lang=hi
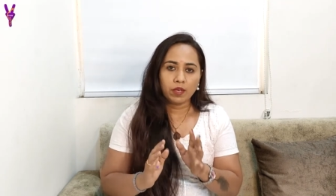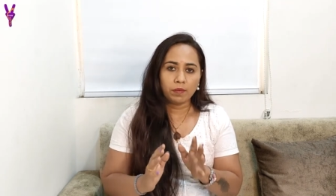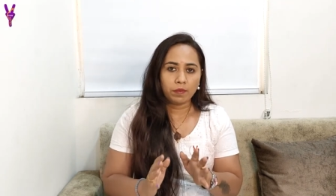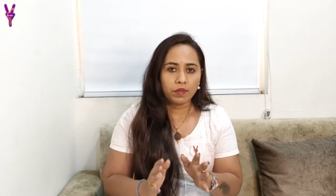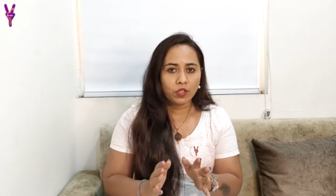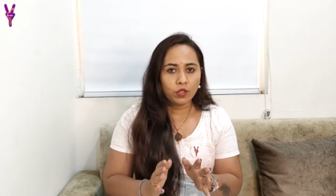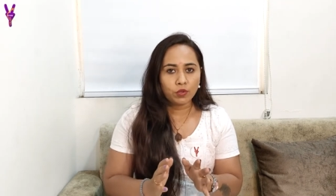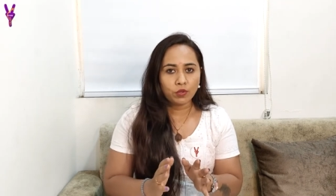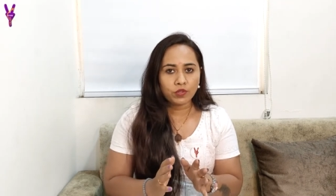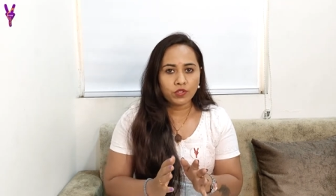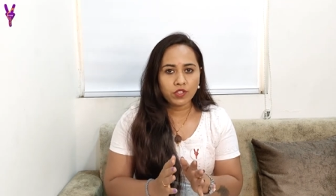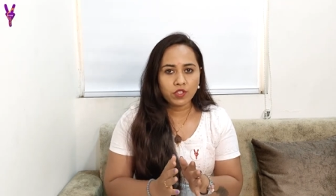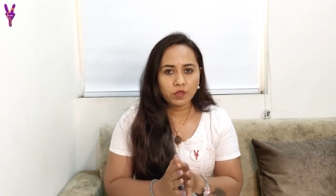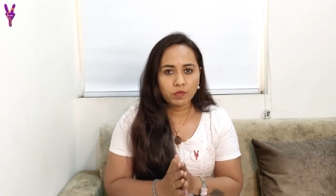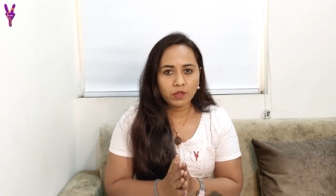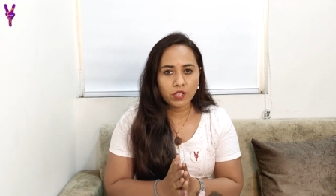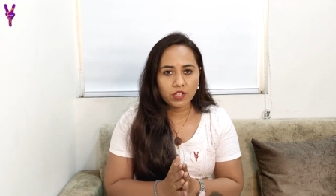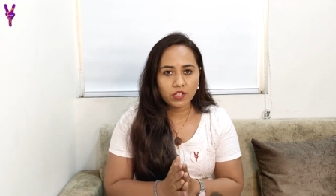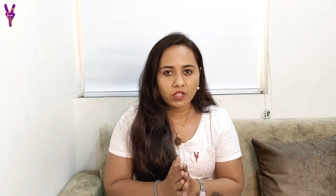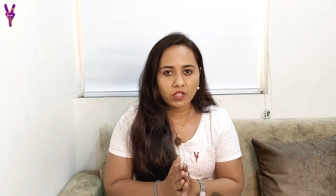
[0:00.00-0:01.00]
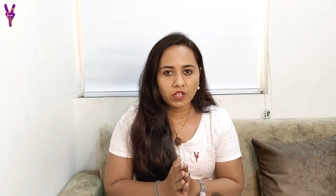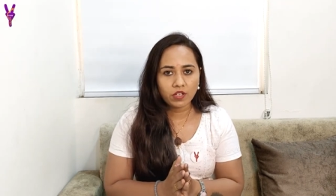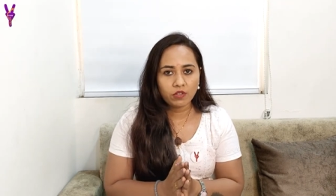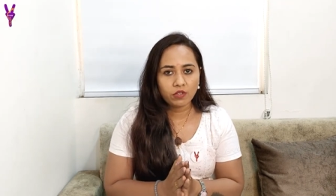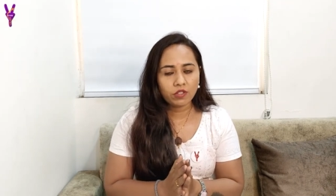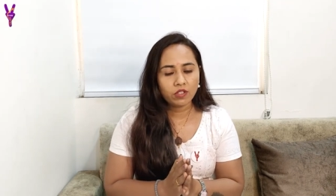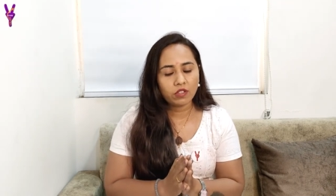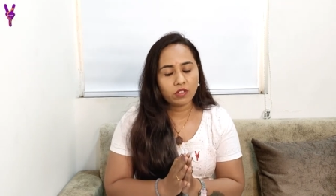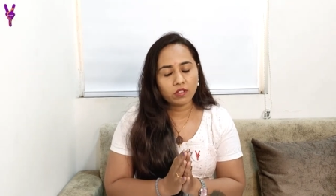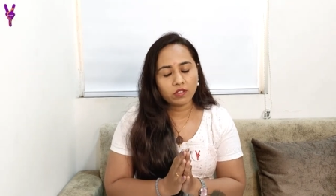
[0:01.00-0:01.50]
आपके कोर्सेज भी अच्छा
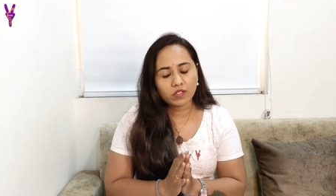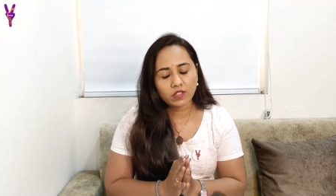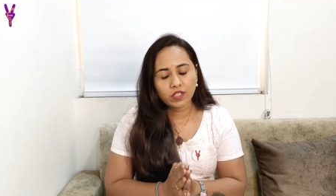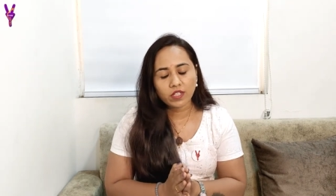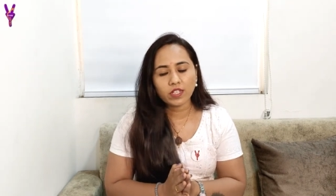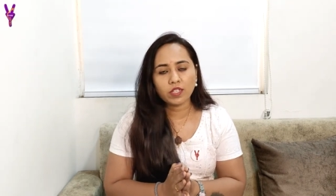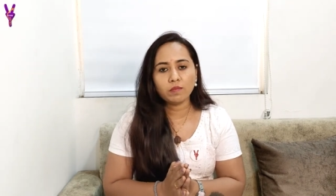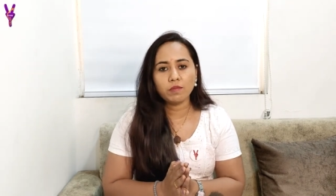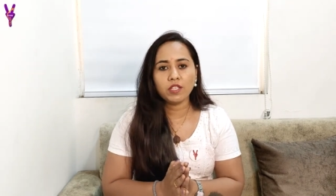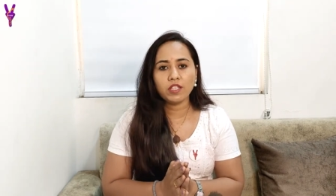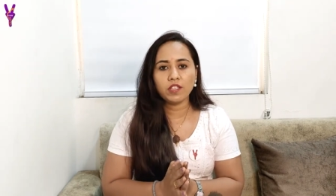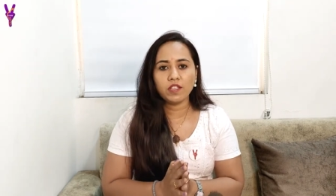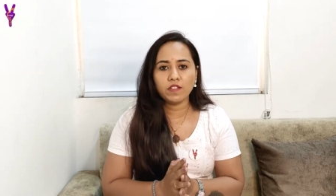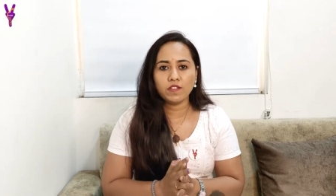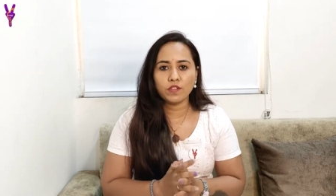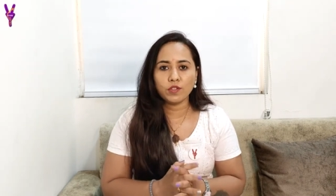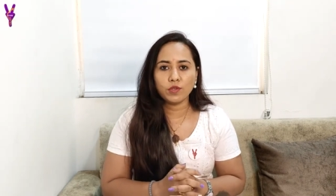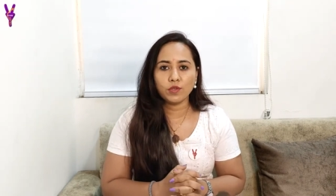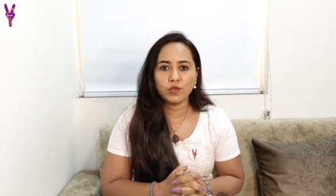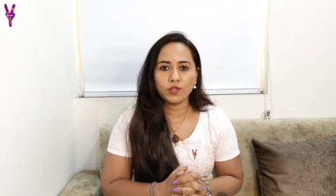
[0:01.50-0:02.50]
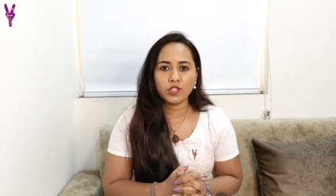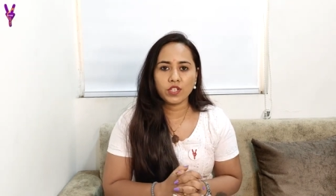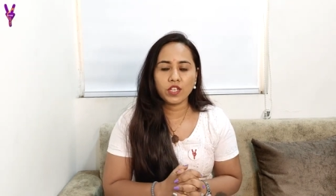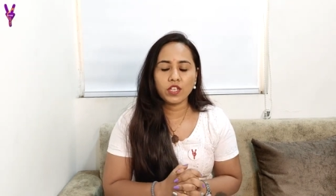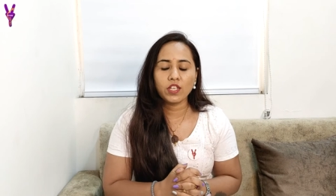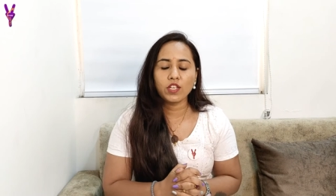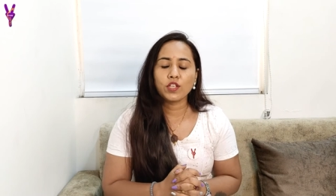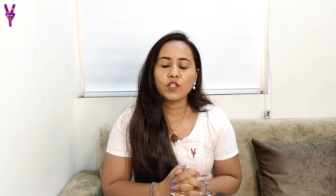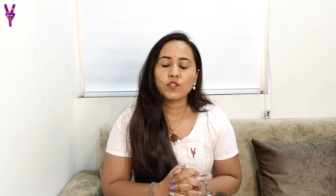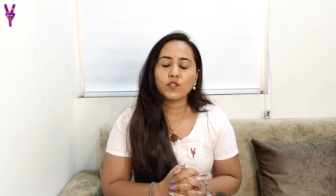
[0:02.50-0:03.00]
हो और स्टडी भी ईजी हो
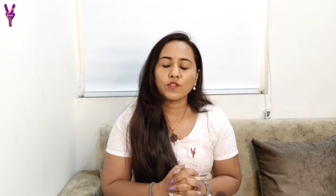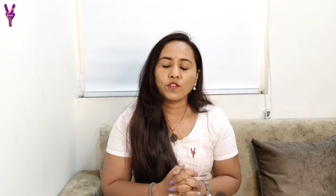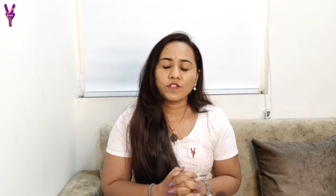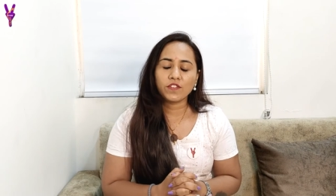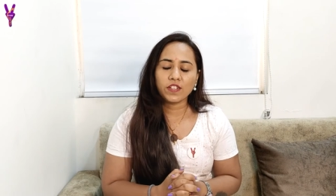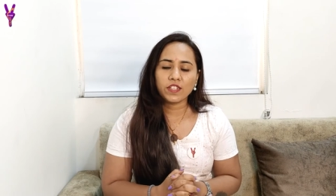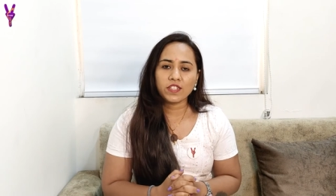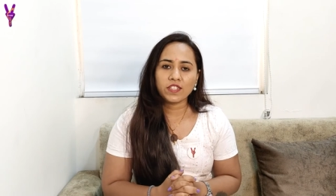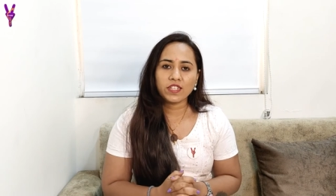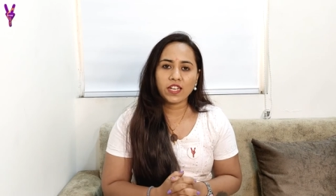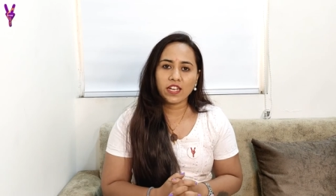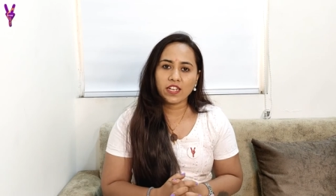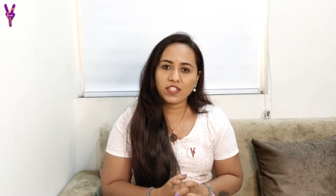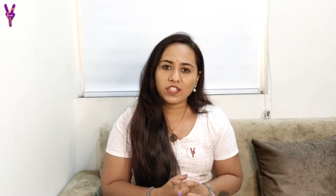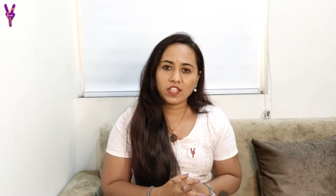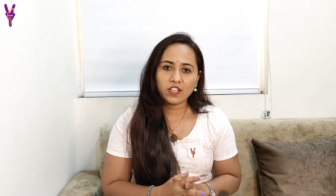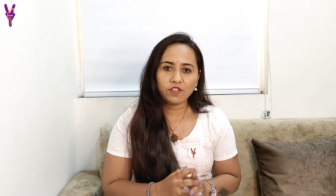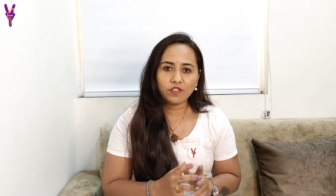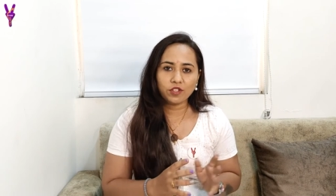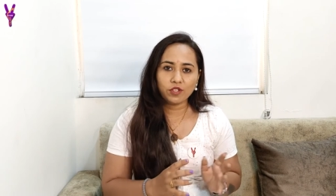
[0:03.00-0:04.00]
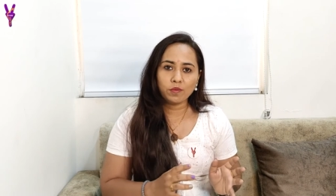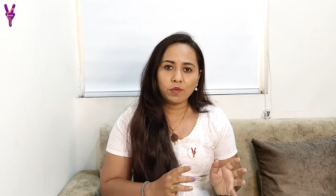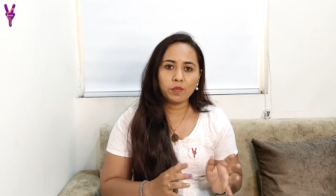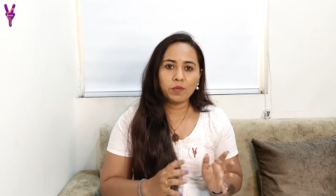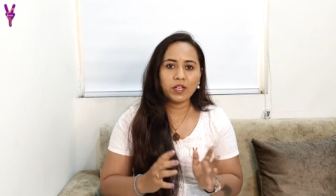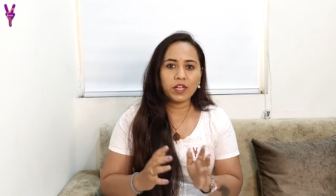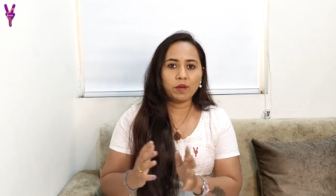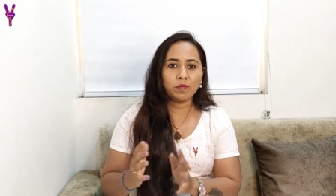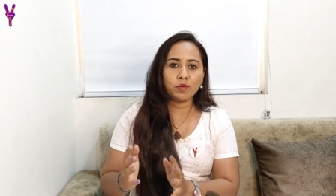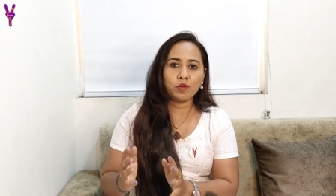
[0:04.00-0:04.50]
जाए सो so फ्रेंड्स आज के वीडियो में
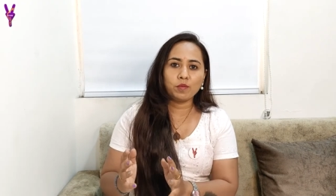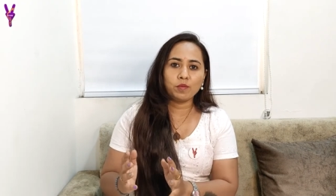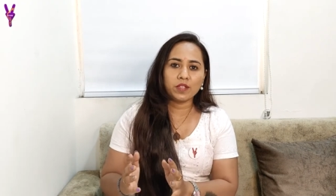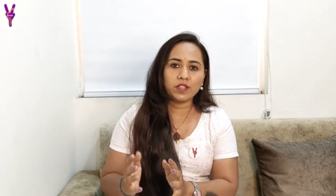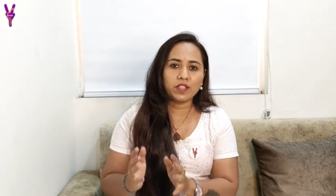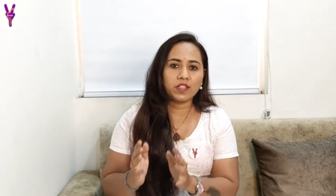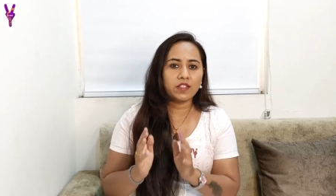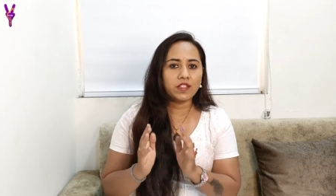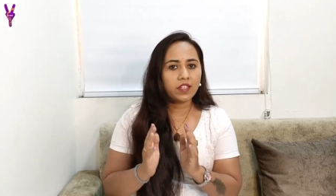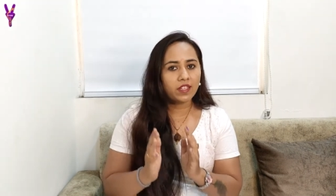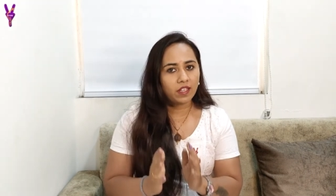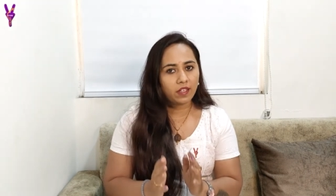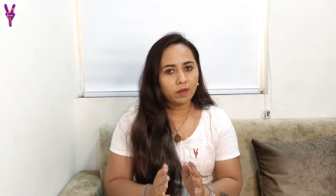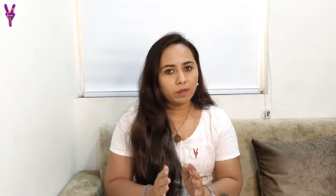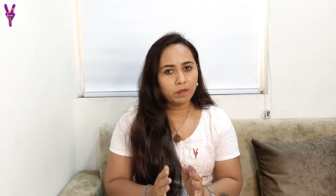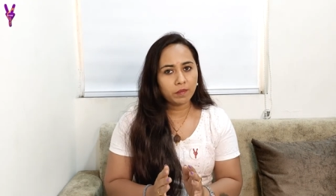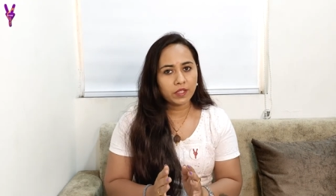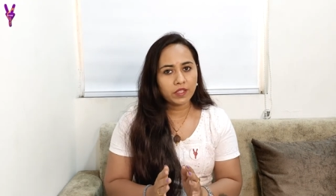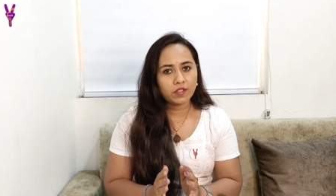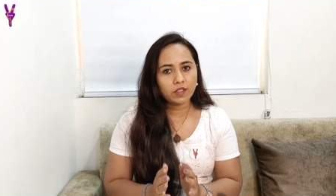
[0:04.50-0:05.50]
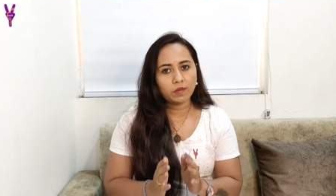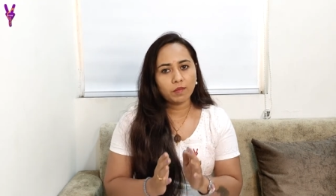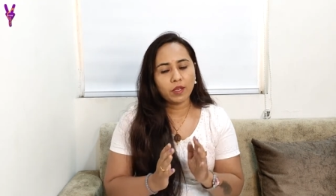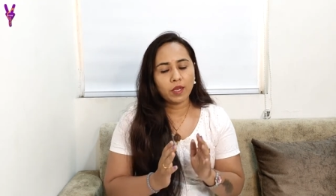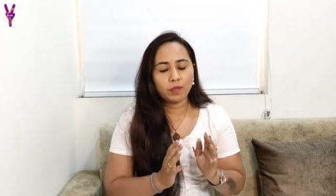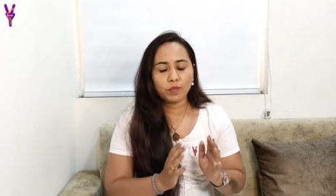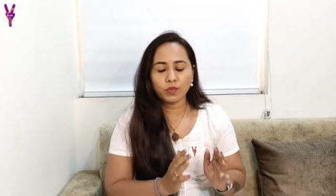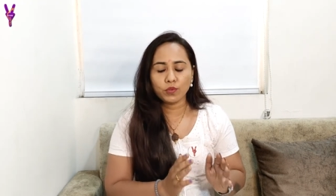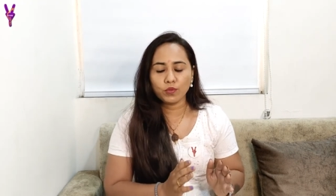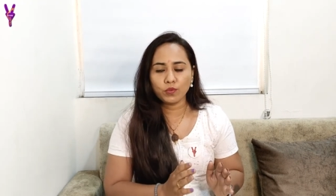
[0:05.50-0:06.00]
मैंने आपको बता दिया कम पैसे में
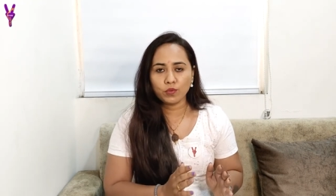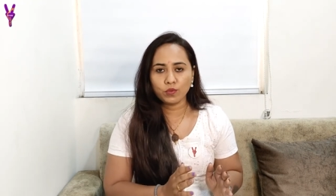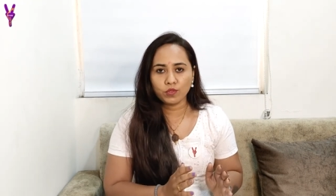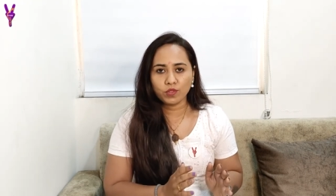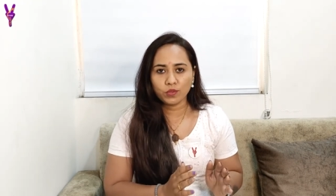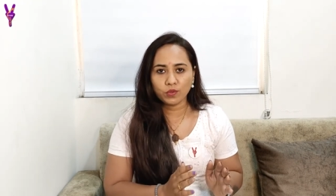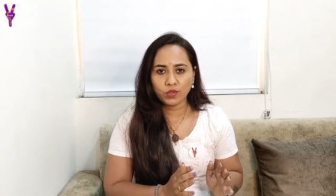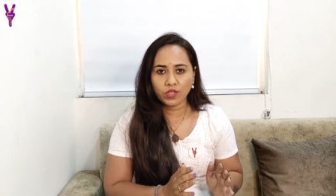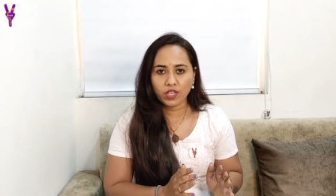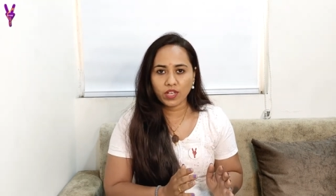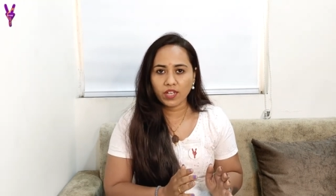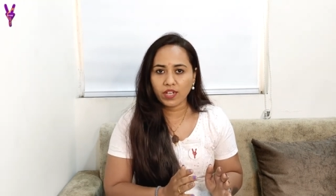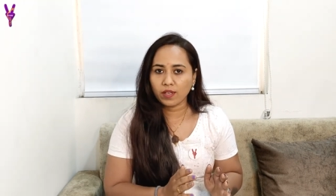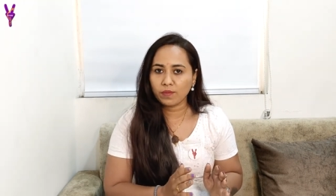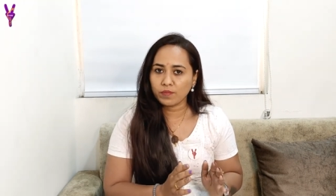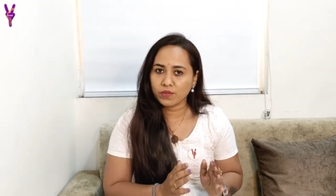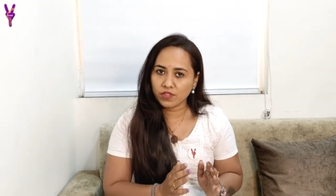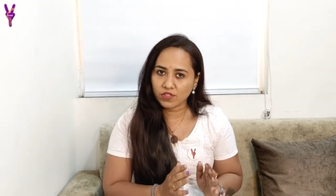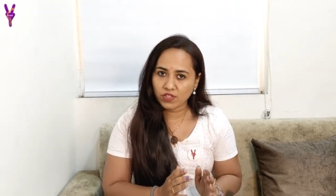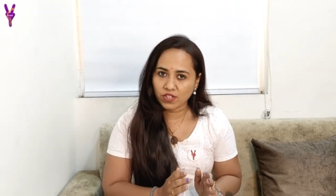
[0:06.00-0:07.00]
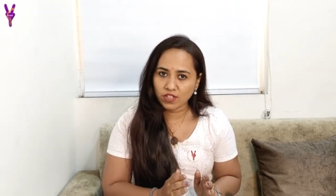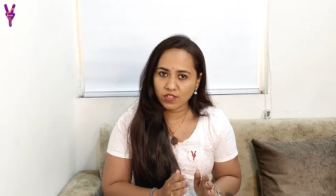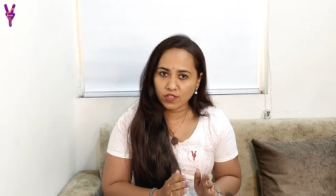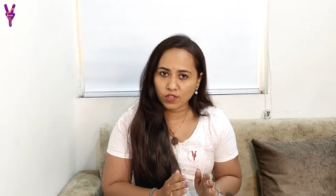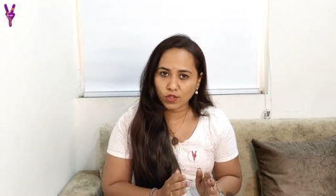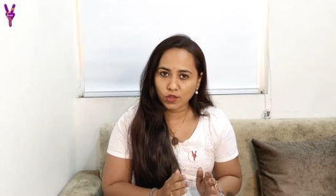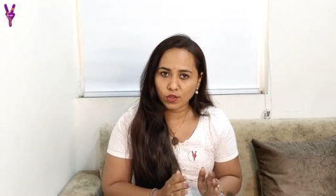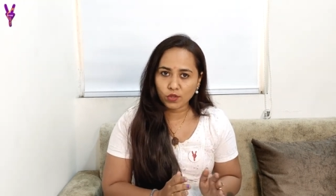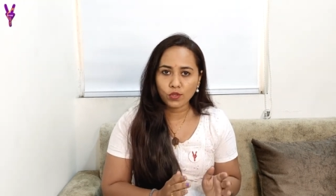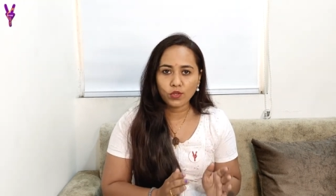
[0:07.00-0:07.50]
आप यू यू के आराम से जा
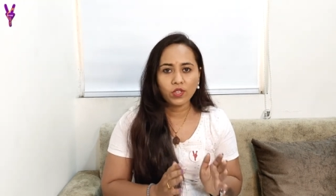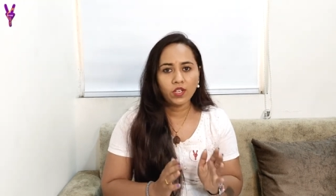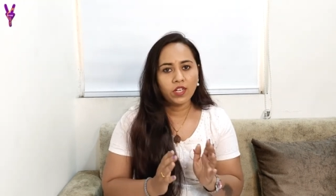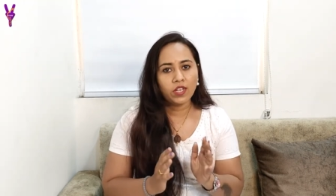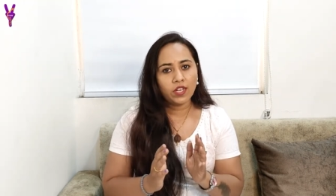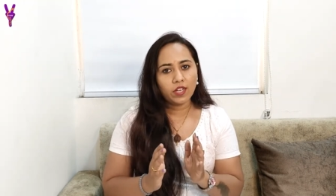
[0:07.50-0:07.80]
सकते हो